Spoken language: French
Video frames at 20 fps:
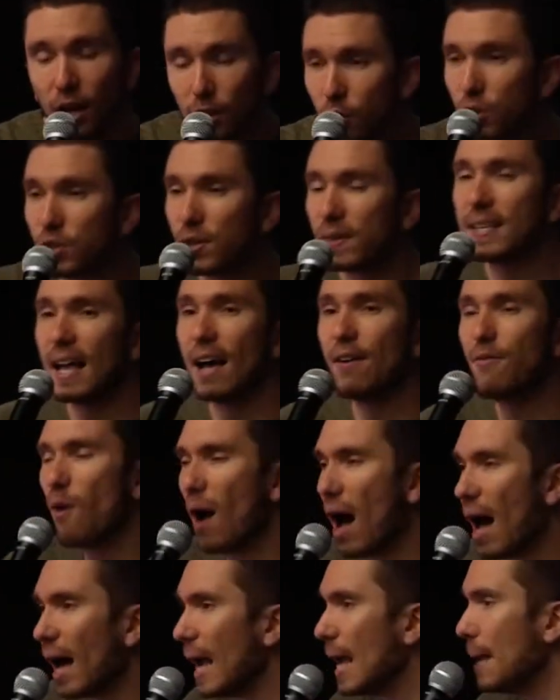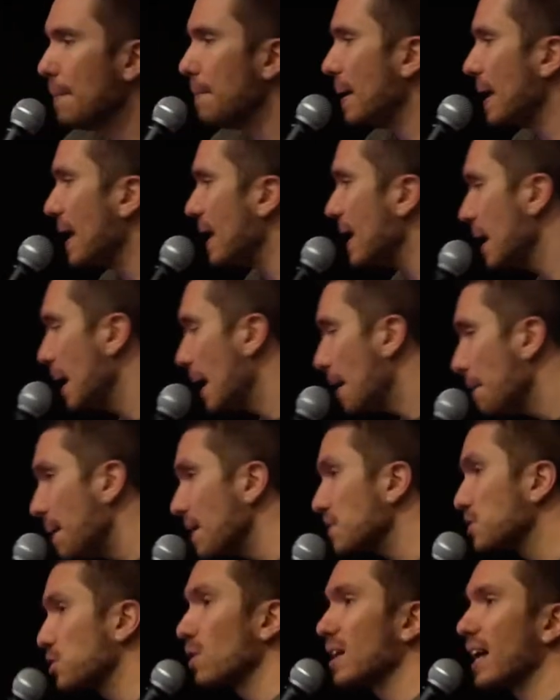De se savoir aimé
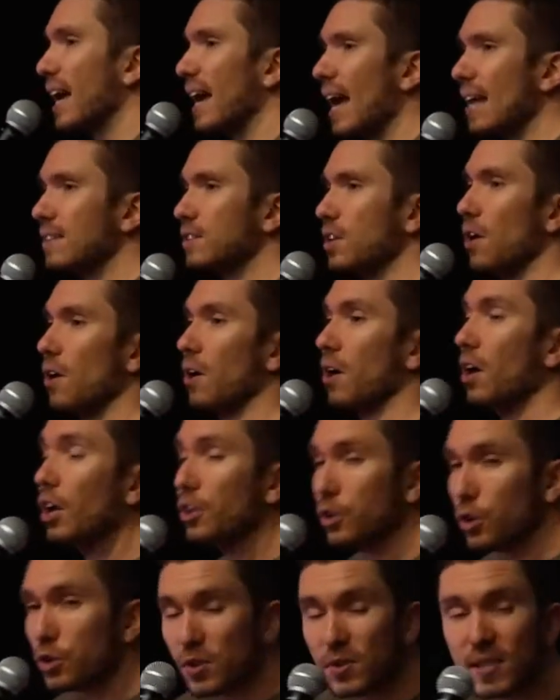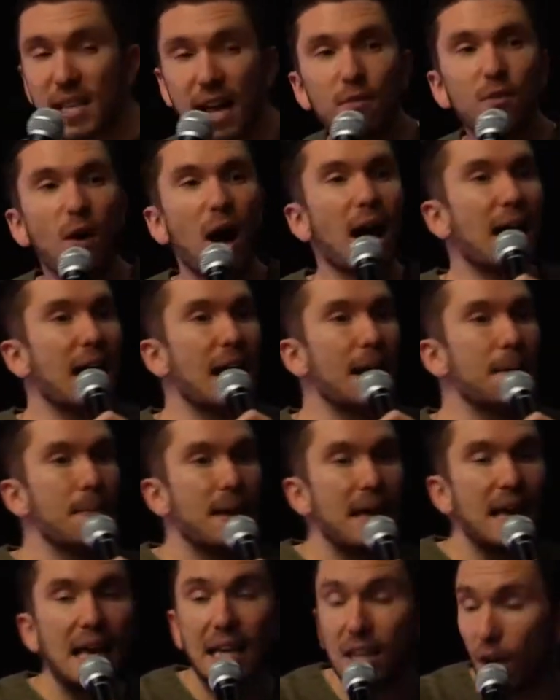par ce Créateur, de se savoir
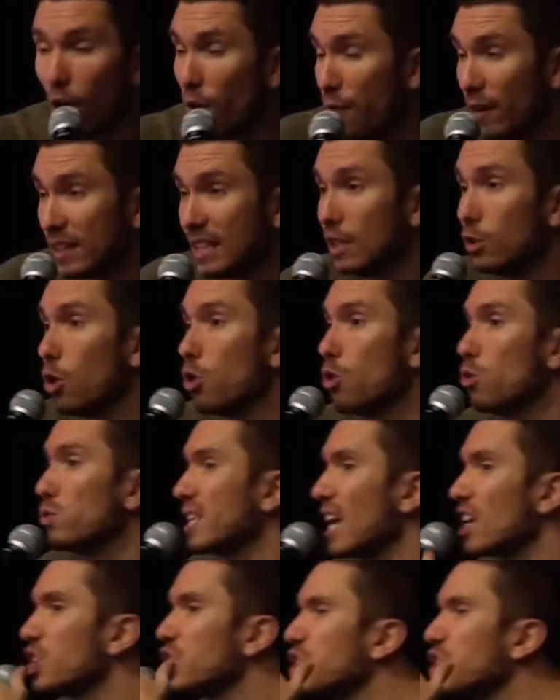aimé et qu'en fait il ne nous a